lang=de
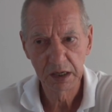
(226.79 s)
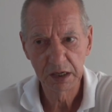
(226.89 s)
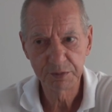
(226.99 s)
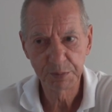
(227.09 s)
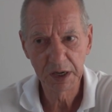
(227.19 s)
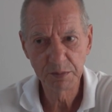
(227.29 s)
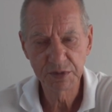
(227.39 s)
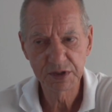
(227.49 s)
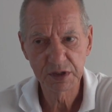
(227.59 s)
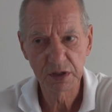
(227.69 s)
Es
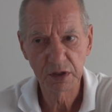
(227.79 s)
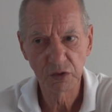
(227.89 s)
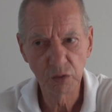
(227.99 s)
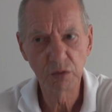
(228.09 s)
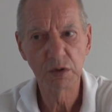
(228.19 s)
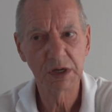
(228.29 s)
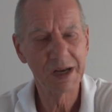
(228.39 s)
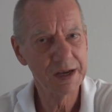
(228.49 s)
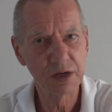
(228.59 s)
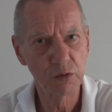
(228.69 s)
bremst so,
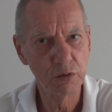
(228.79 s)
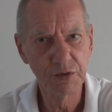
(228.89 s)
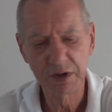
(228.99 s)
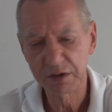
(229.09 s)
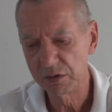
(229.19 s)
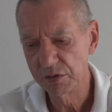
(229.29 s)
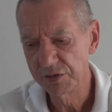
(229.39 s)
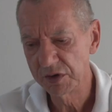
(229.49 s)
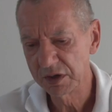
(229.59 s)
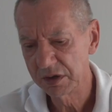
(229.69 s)
gleicht unser,
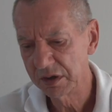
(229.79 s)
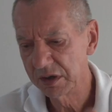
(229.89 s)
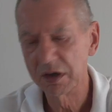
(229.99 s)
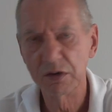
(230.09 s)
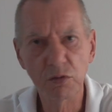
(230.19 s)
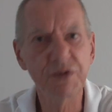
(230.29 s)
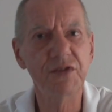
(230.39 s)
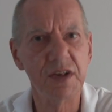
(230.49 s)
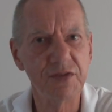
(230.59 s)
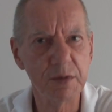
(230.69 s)
unsere
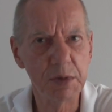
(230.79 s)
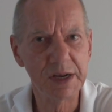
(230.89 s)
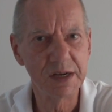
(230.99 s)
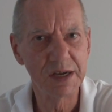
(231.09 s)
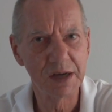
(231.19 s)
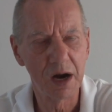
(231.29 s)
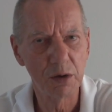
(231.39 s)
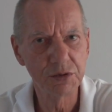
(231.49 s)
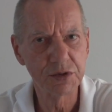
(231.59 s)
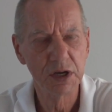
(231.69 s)
Unsensibilität
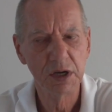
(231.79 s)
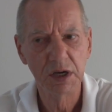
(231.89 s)
aus,